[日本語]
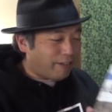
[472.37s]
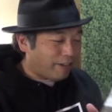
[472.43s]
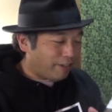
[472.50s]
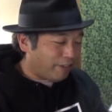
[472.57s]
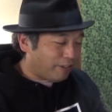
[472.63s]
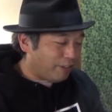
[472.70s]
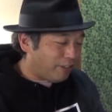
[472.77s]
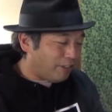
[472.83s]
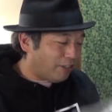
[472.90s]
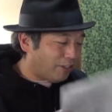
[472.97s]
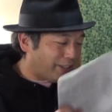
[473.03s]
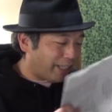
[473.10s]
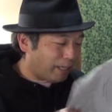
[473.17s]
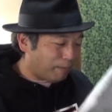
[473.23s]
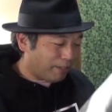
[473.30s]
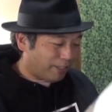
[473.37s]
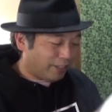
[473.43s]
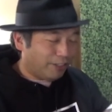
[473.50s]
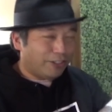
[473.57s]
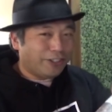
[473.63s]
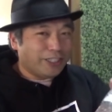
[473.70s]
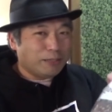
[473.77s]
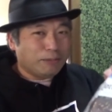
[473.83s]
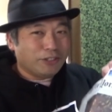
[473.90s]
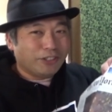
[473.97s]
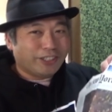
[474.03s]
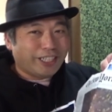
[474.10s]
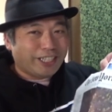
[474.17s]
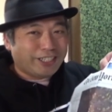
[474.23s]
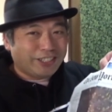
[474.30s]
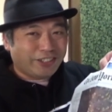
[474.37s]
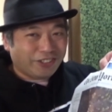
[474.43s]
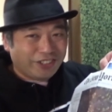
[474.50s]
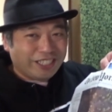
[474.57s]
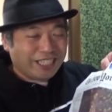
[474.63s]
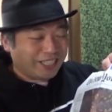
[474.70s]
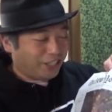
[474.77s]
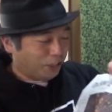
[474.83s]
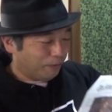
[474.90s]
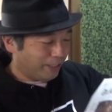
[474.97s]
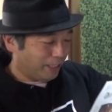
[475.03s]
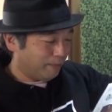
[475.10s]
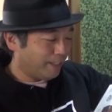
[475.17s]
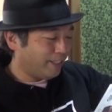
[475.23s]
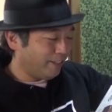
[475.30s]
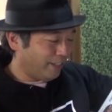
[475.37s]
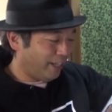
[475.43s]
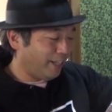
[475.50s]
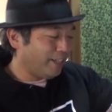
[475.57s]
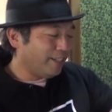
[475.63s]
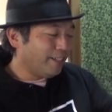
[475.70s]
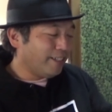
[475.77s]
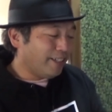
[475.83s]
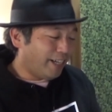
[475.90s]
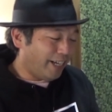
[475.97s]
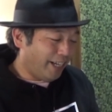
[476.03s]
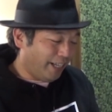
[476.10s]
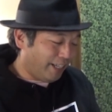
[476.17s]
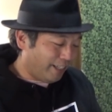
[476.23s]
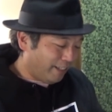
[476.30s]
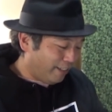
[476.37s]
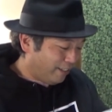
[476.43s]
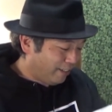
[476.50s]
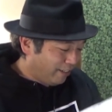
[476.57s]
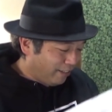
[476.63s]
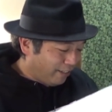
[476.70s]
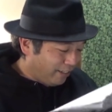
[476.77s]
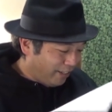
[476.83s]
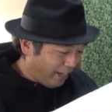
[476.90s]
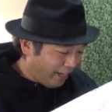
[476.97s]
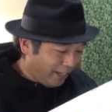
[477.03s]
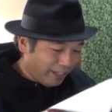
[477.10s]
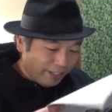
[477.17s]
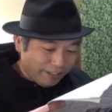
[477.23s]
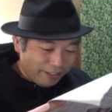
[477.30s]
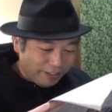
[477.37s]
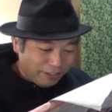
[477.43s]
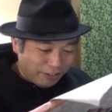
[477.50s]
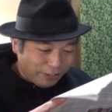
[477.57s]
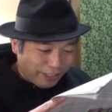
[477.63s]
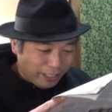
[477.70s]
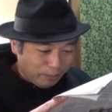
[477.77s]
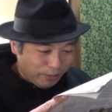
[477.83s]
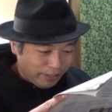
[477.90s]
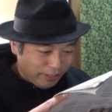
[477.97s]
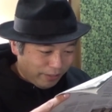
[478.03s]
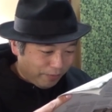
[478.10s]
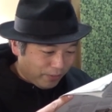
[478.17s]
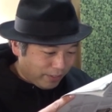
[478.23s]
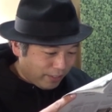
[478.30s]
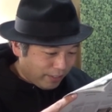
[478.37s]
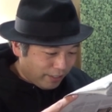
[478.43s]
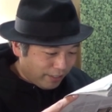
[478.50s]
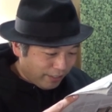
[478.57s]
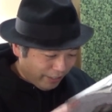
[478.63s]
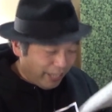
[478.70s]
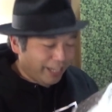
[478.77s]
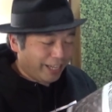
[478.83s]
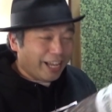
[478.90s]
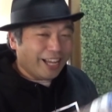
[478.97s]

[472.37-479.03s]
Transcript: このニューヨークタイムズの方にも乗ってくるといいなって思ってますよね。はい。ね。ニューヨークタイムズ。はい。